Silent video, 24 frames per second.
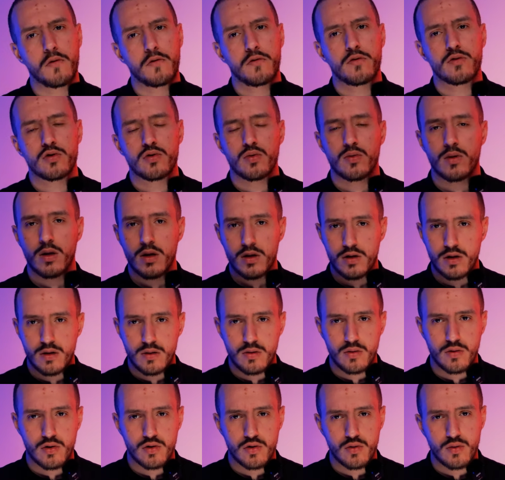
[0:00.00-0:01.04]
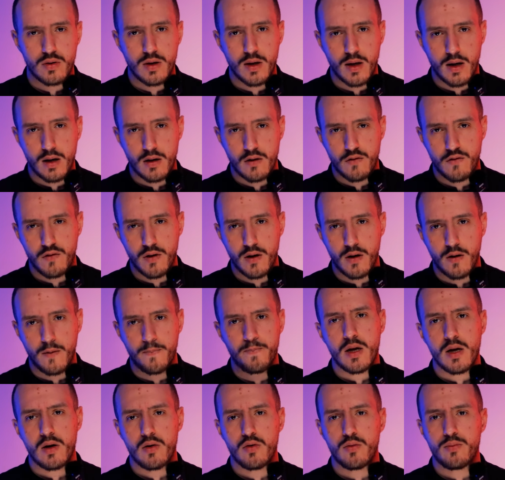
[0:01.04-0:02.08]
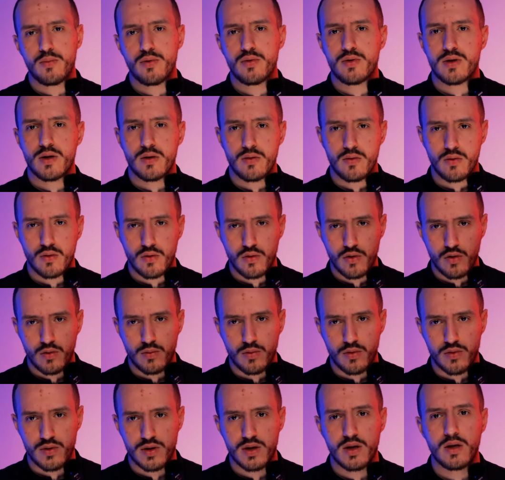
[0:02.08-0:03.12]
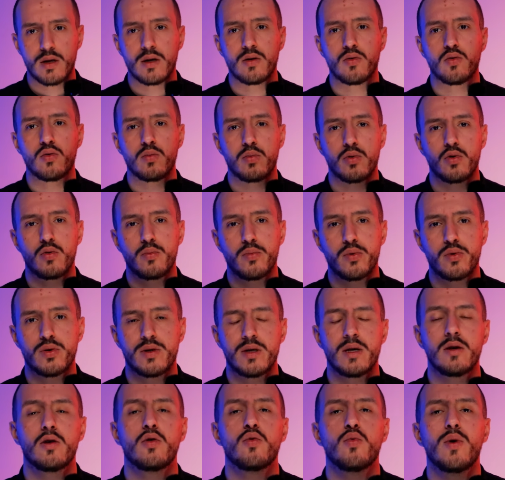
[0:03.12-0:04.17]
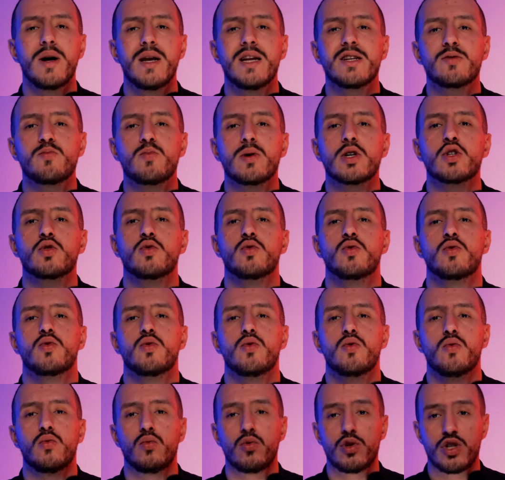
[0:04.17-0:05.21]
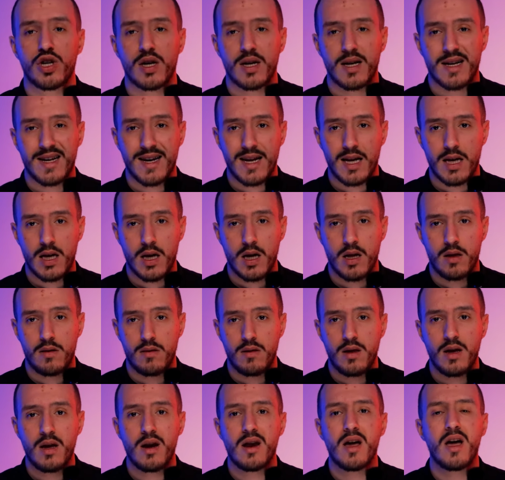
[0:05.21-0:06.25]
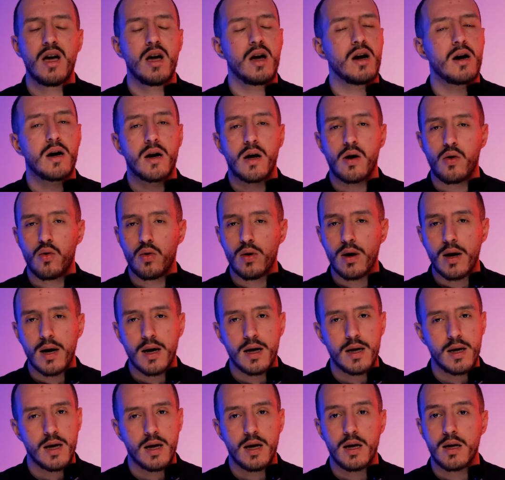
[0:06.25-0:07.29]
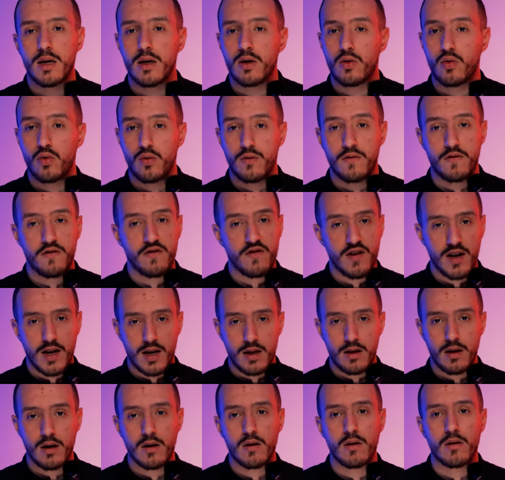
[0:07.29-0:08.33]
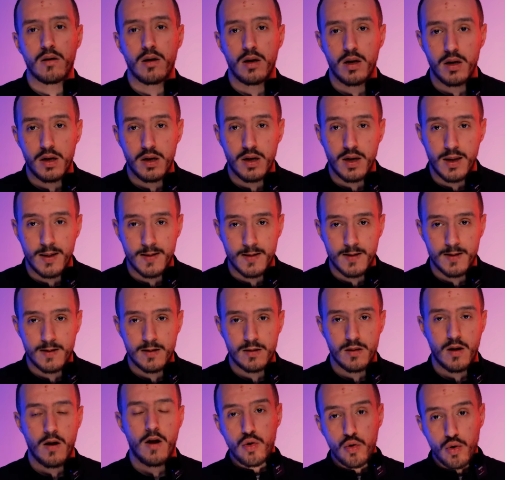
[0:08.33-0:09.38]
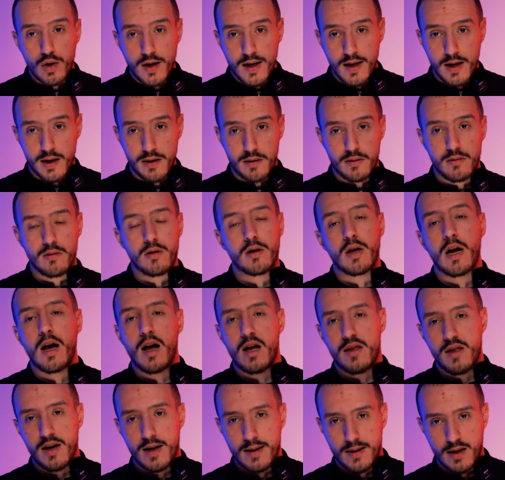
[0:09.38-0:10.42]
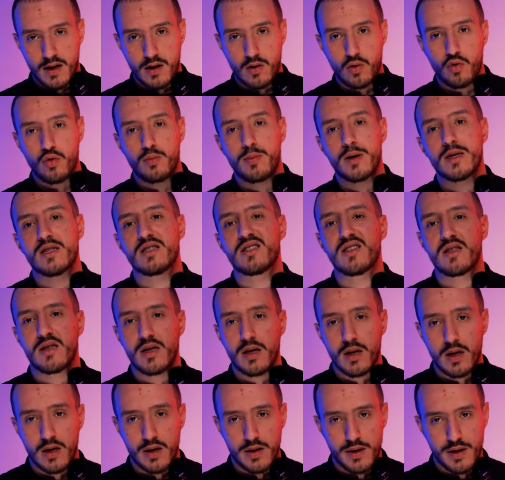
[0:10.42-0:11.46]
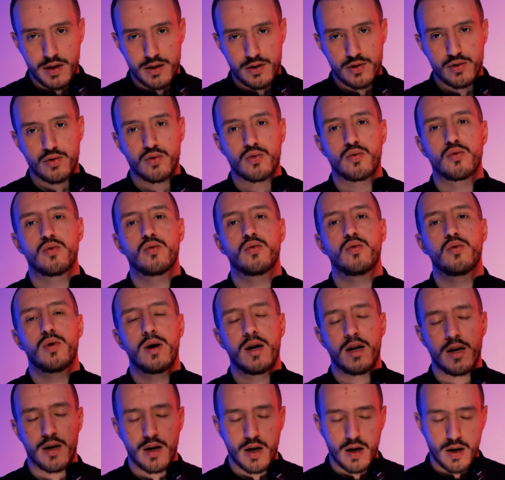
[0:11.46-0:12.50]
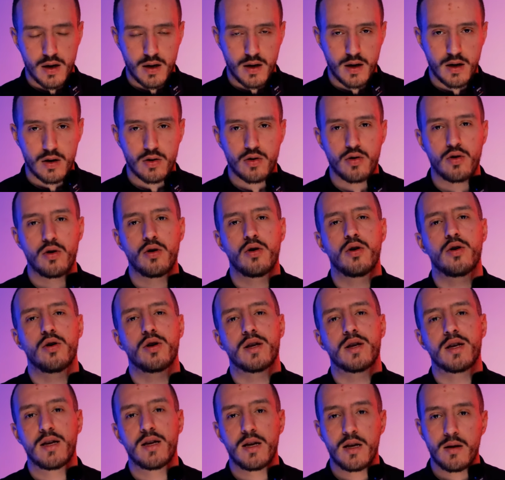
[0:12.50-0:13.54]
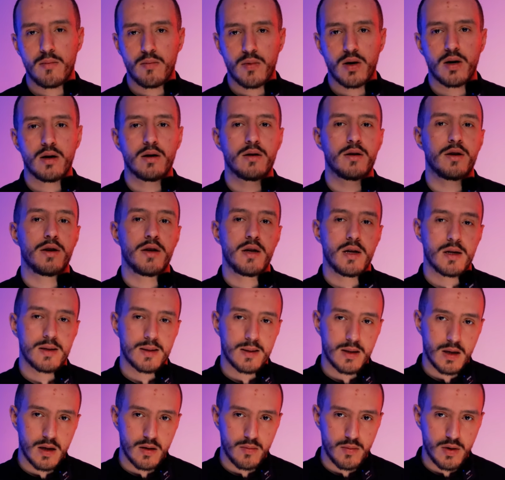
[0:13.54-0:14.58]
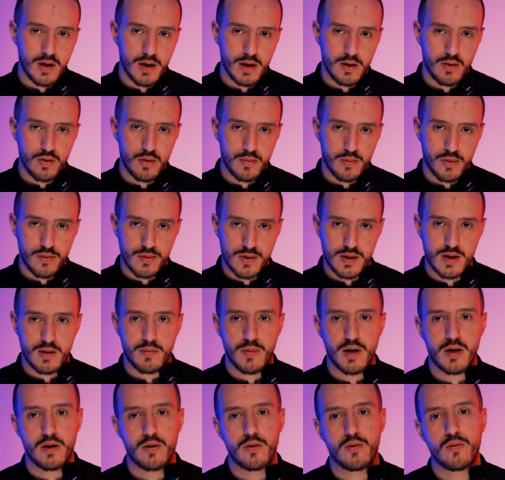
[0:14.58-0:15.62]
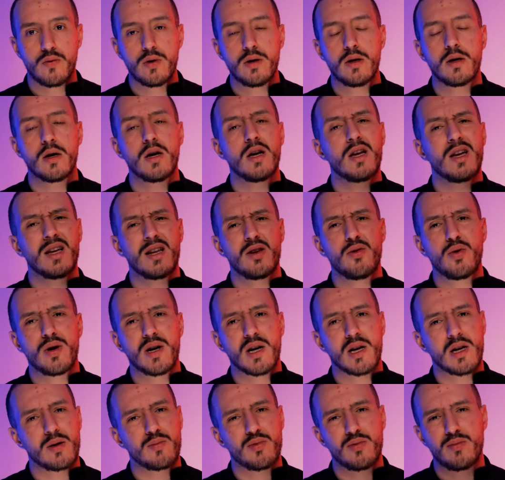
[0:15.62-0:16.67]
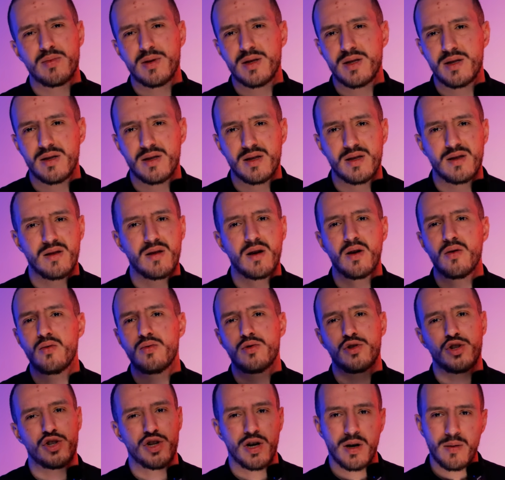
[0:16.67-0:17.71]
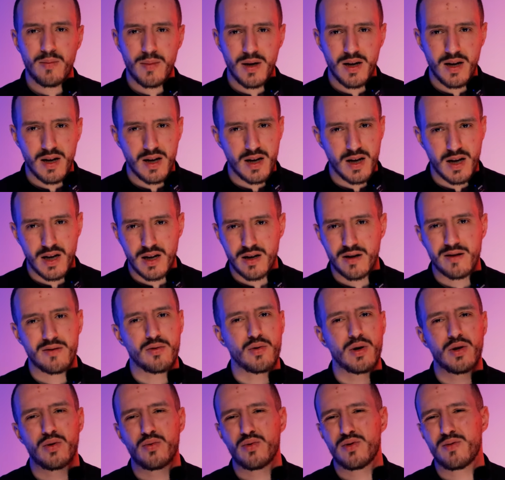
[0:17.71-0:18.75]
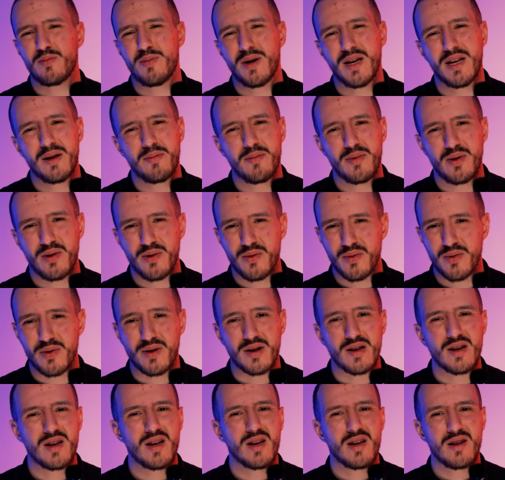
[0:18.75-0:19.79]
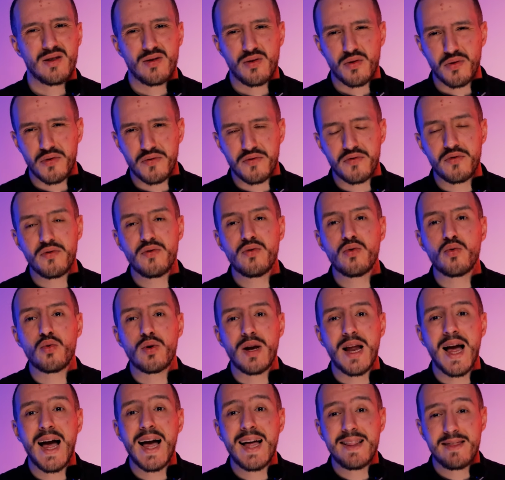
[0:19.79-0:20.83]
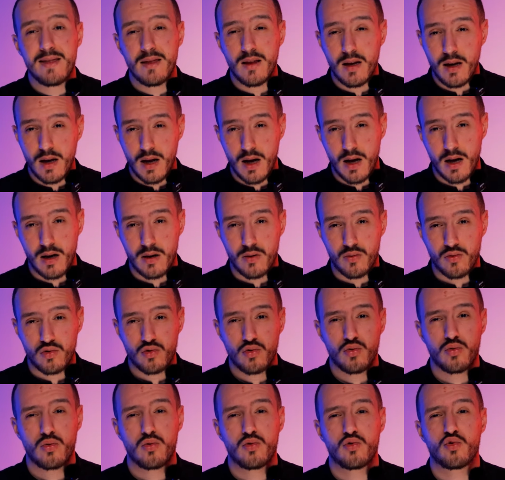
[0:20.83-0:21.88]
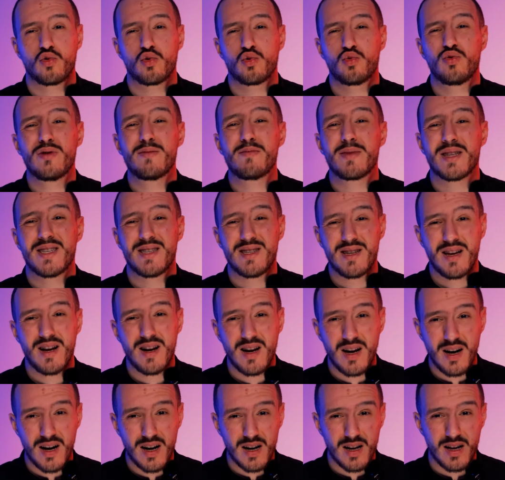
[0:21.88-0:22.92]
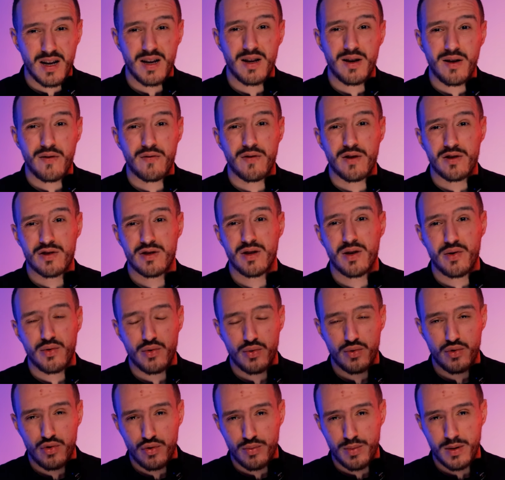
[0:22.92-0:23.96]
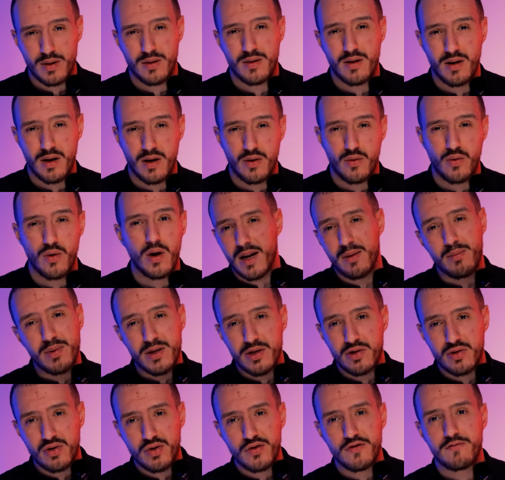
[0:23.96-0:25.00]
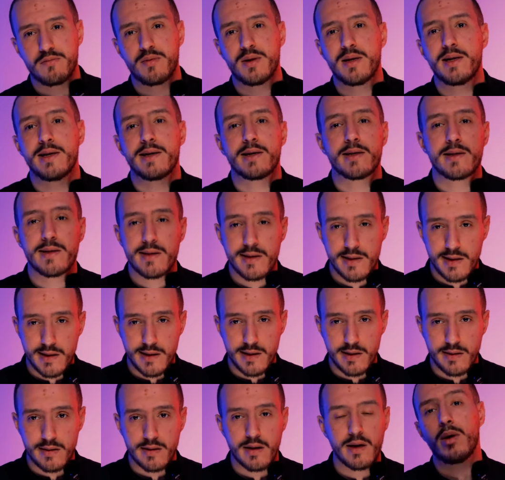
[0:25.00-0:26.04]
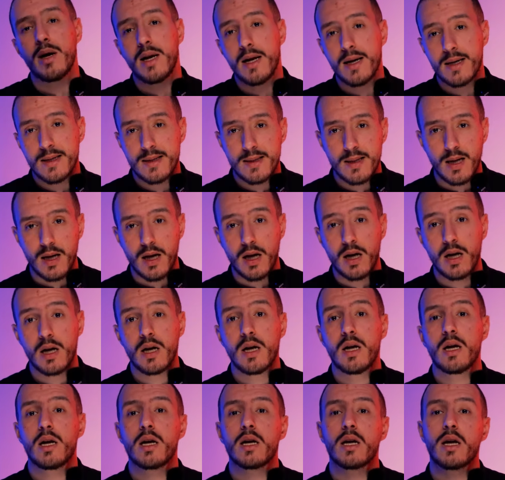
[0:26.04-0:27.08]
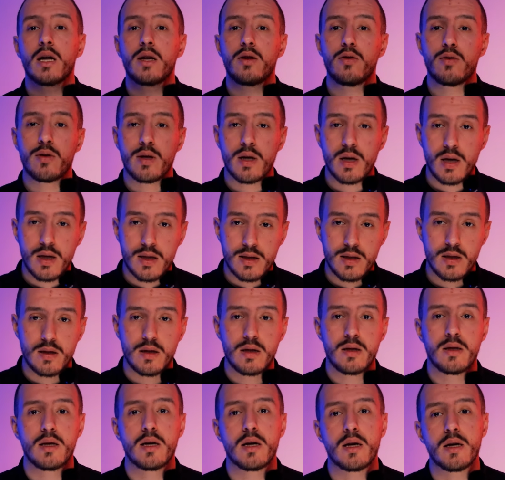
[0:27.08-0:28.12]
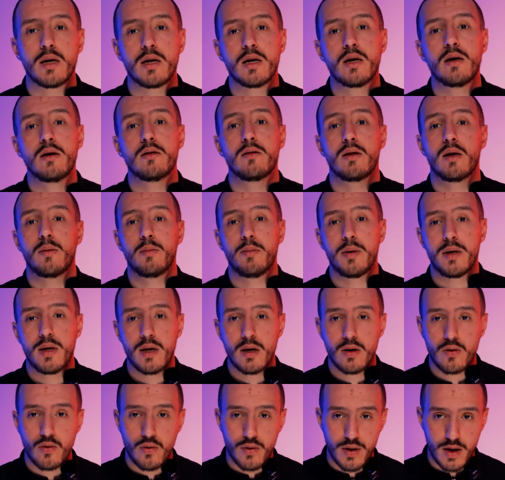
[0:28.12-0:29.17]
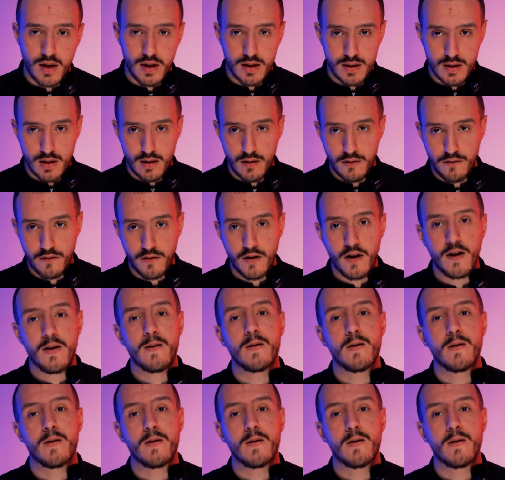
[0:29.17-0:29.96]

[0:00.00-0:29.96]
en fonction de la situation اللي راك فيها هي لو بوت سي دو كومونسي اي دو بروبوزي وعلاش باسكو واش راك رايح دير راهو رايح يكون فايده للناس لو كان هذاك لوباس سيتي ان اسكرو ان ارناكور كيما الناس كامل اي لو بونسي مع الاول لو كان لا بوبليسيتي تاعو جامي لا لحقت 71 مليون دو فيو ولحد الان وجور دوجوردي مازالها كاينه في لاشين يوتيوب تاعو انا باش تشوف بلي السيد بالك صح كان يوتيليزي دي تكنيك دي بيي كونيتيف